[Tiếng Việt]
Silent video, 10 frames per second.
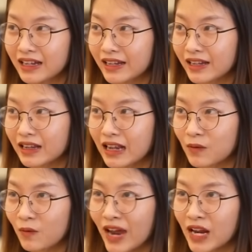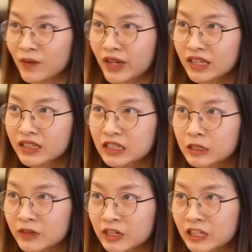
để làm quen với những người